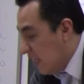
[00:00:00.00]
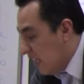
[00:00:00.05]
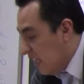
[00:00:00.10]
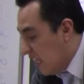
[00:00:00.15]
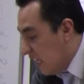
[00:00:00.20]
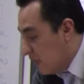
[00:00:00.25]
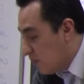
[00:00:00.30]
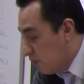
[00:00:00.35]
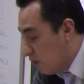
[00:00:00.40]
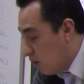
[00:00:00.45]

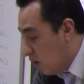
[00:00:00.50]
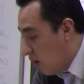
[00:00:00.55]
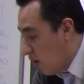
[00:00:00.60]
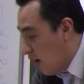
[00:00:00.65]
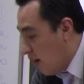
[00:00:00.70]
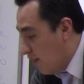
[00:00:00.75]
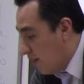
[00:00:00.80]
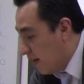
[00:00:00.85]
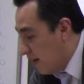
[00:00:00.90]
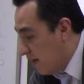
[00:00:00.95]
Y es
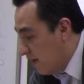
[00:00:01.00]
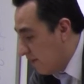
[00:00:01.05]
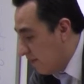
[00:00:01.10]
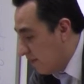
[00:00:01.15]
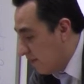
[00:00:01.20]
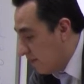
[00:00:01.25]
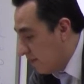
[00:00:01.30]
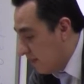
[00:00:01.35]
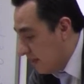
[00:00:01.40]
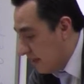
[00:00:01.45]
probable
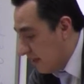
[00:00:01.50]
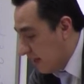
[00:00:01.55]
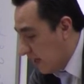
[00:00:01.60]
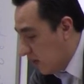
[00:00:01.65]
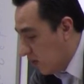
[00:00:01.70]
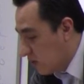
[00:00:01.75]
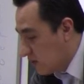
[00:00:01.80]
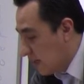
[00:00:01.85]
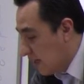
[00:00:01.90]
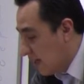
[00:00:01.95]
de
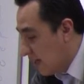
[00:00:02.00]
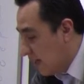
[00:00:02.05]
que los